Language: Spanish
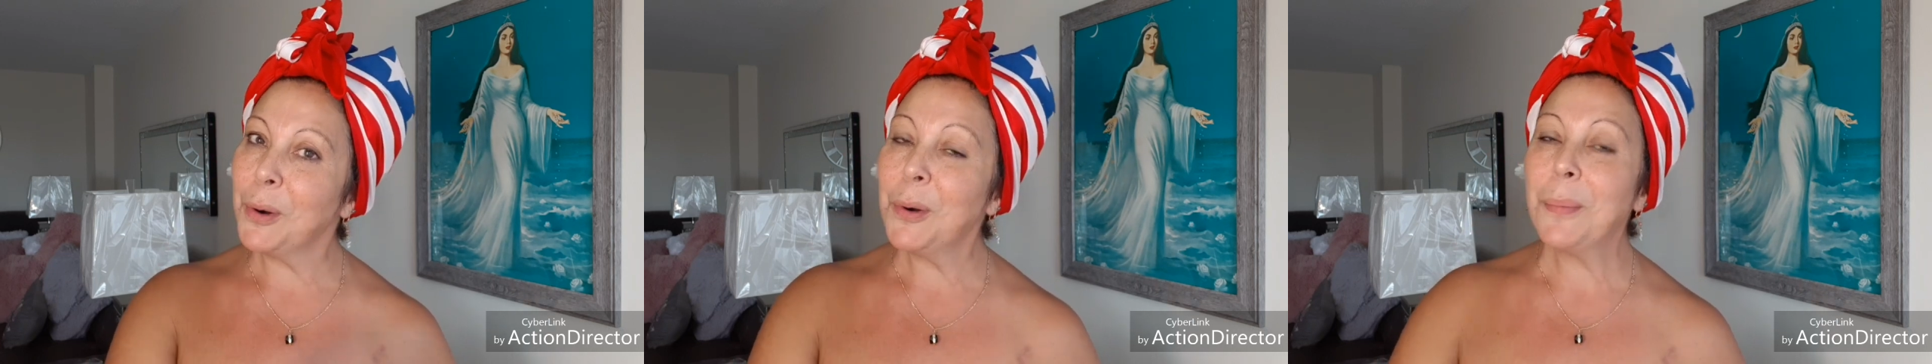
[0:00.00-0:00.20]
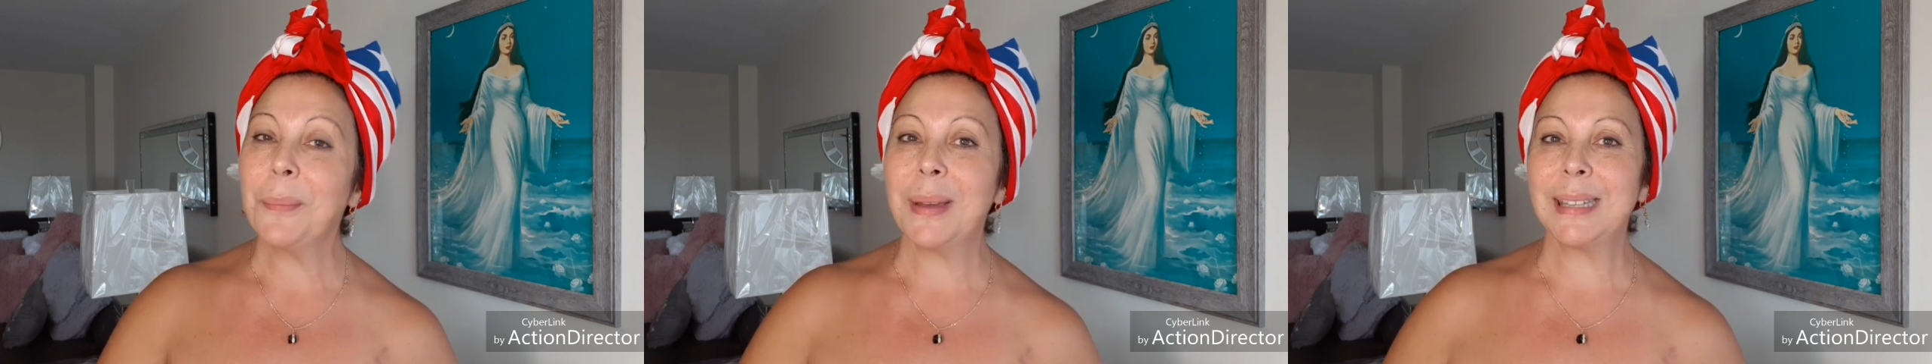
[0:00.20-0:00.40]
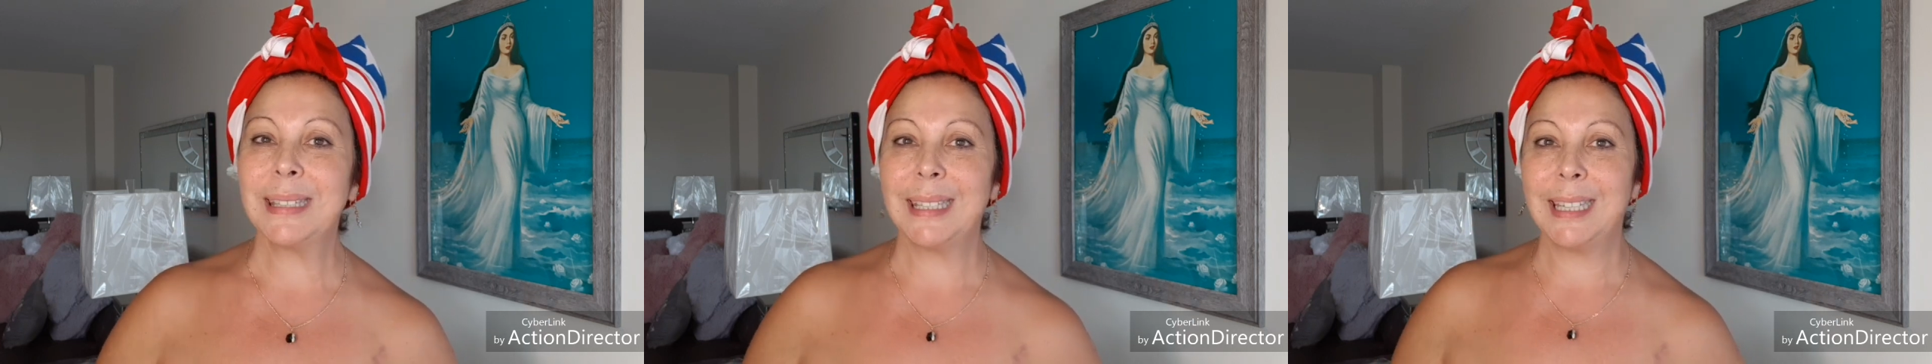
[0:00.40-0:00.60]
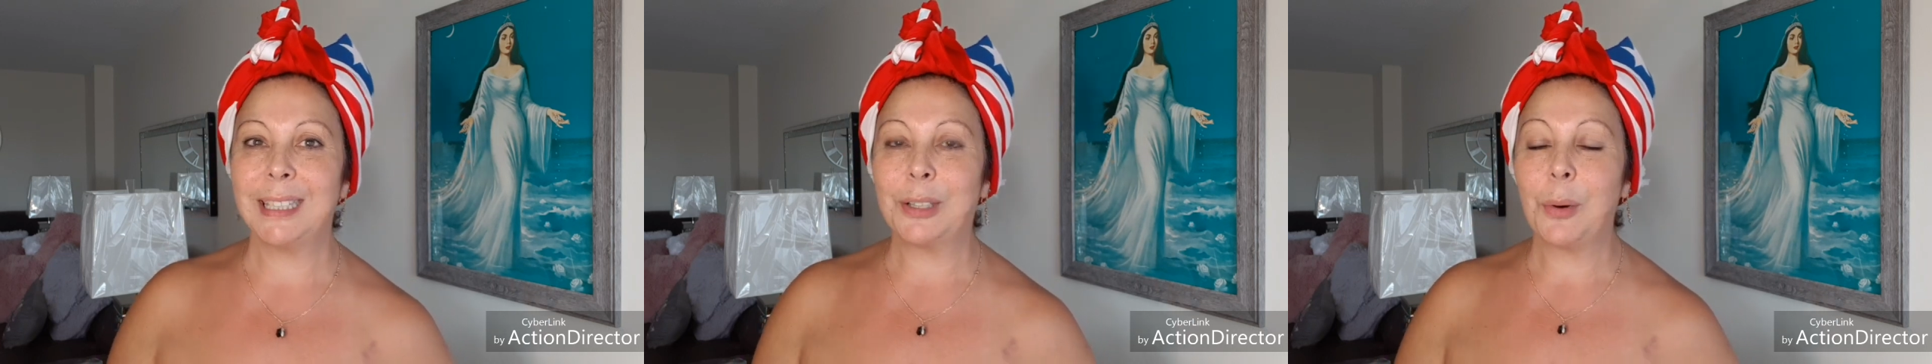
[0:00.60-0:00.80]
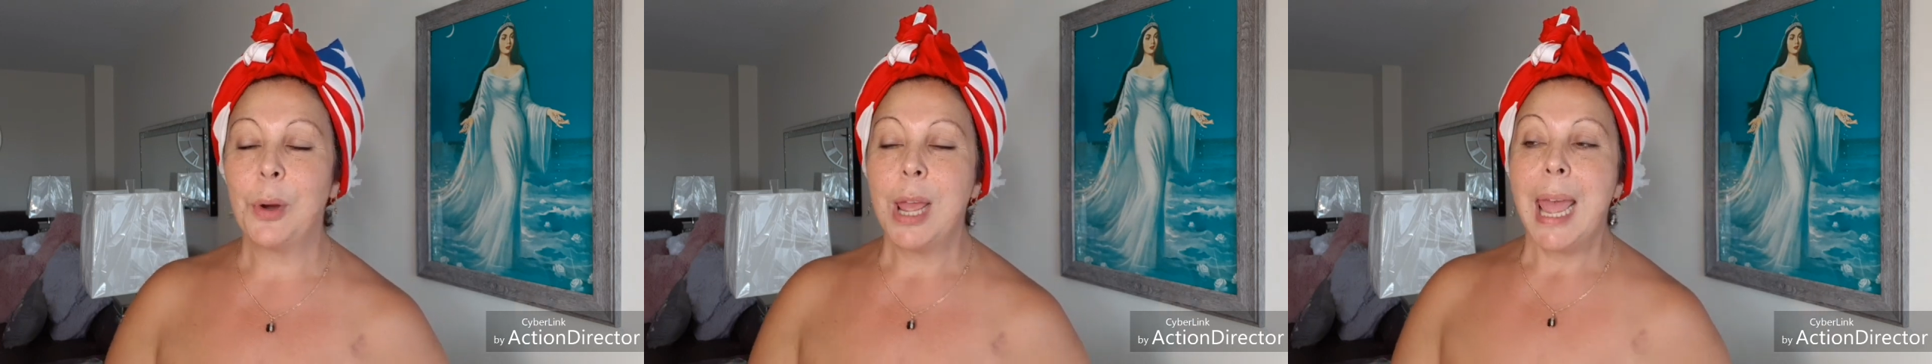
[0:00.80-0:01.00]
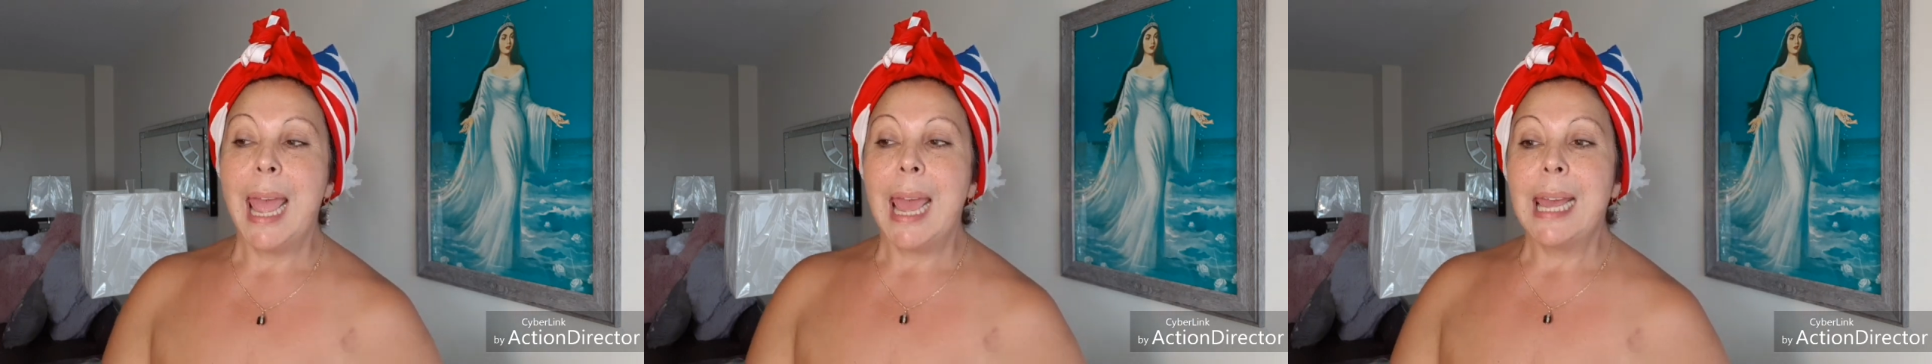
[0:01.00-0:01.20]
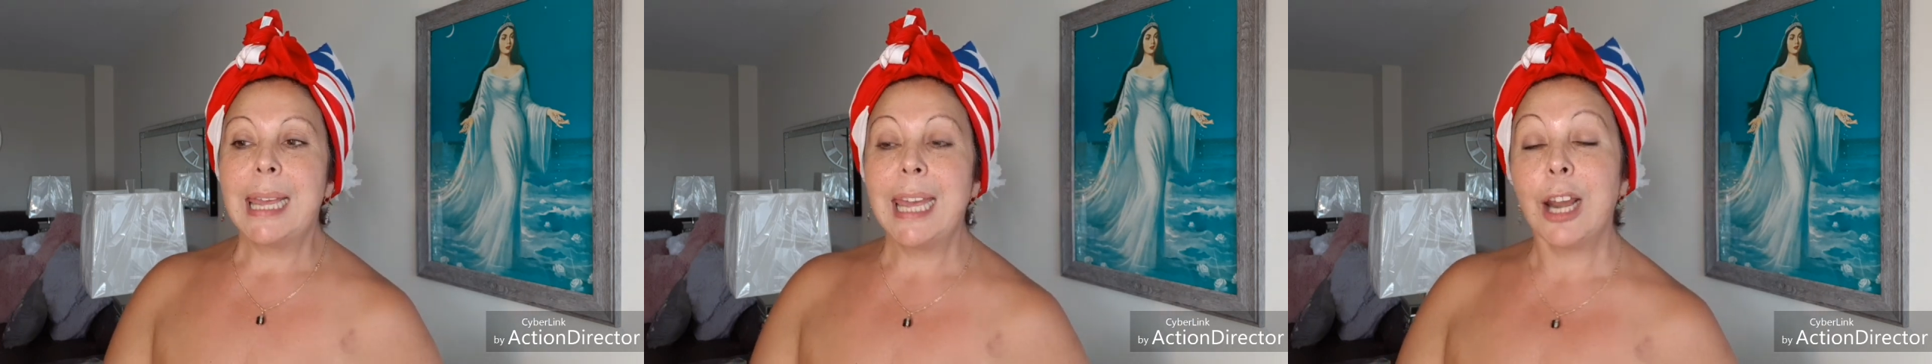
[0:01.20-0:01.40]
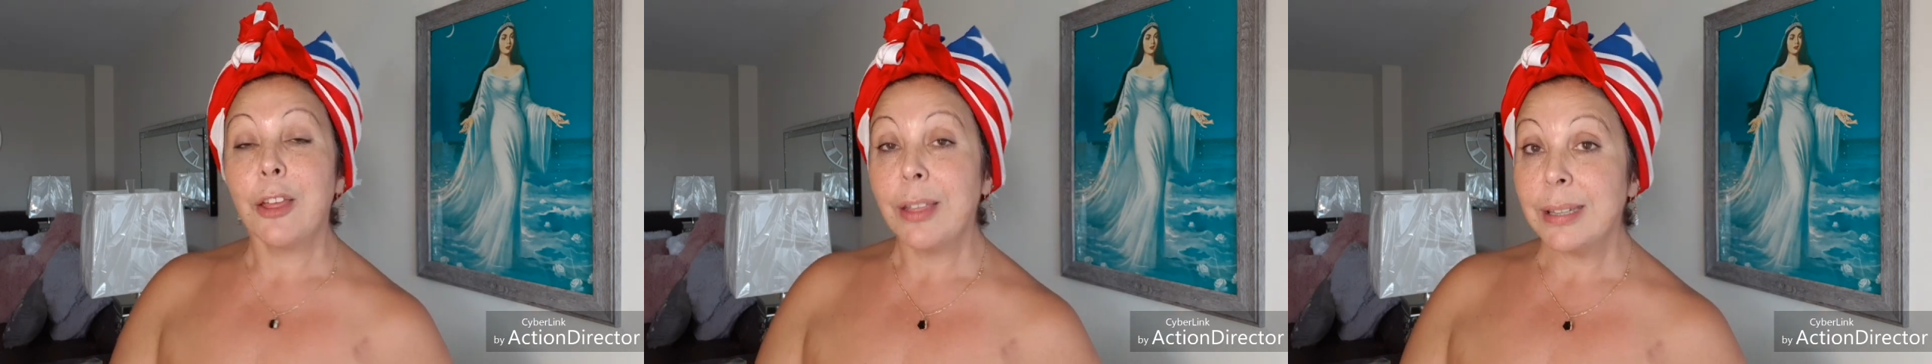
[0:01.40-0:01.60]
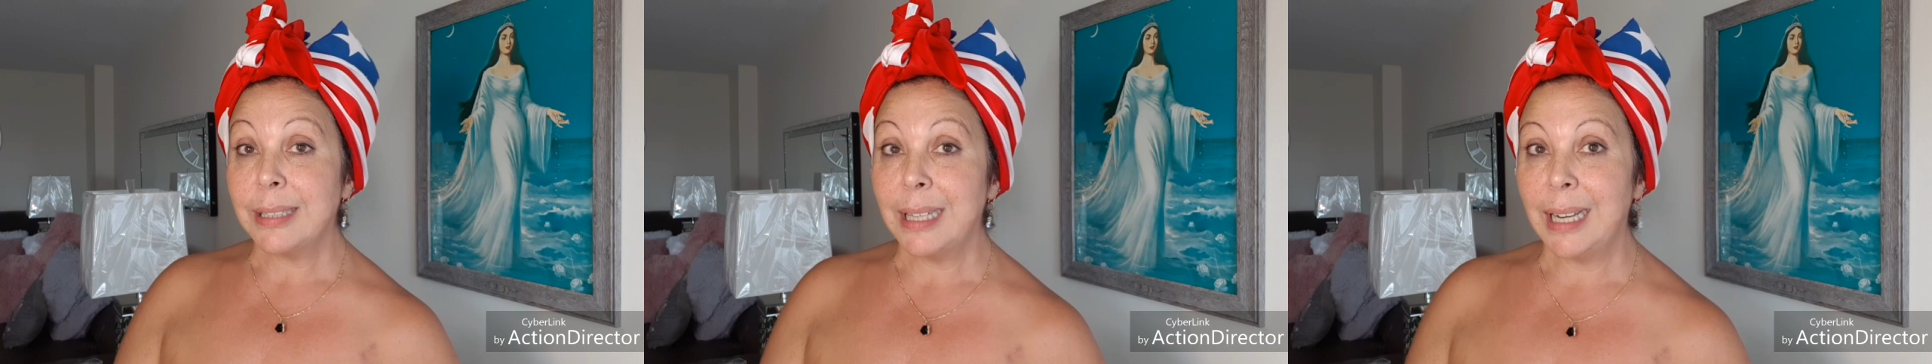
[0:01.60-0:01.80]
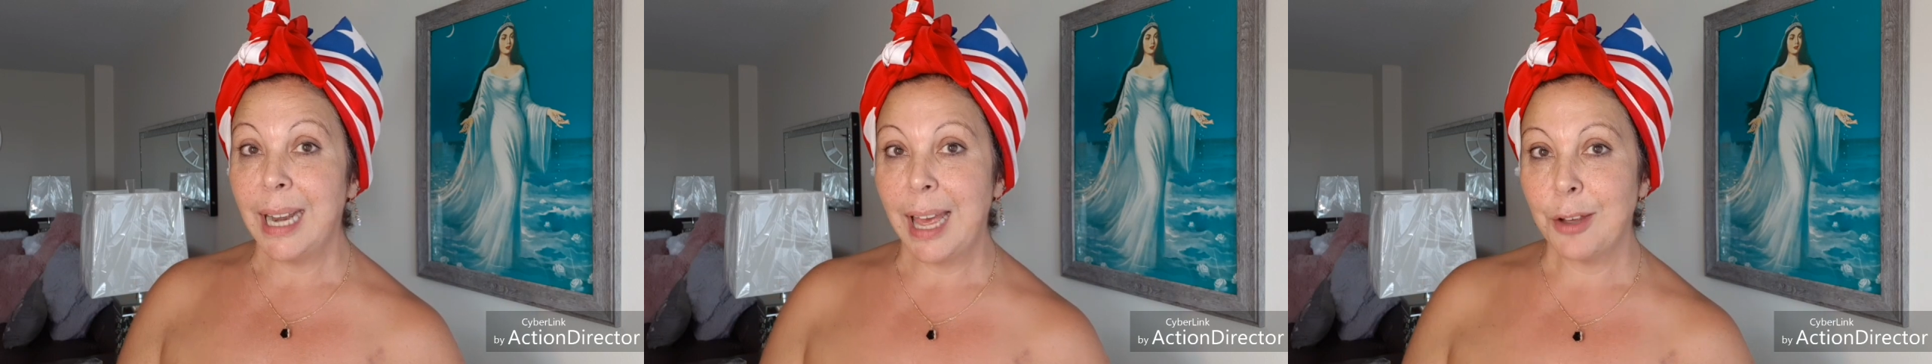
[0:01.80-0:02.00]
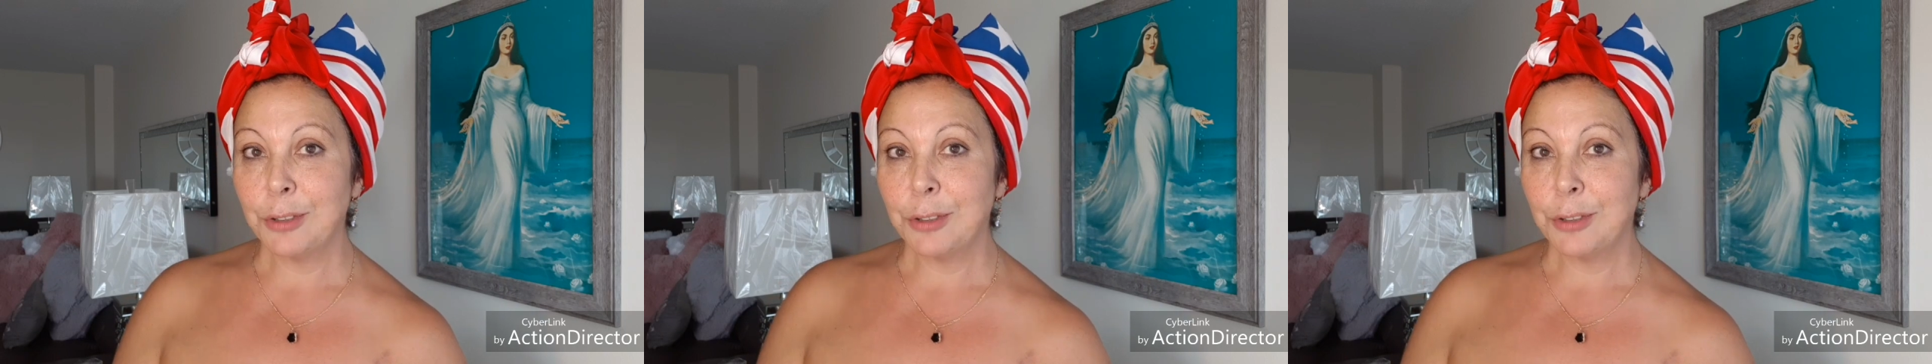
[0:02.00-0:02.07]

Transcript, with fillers: un besito. Quiero decirles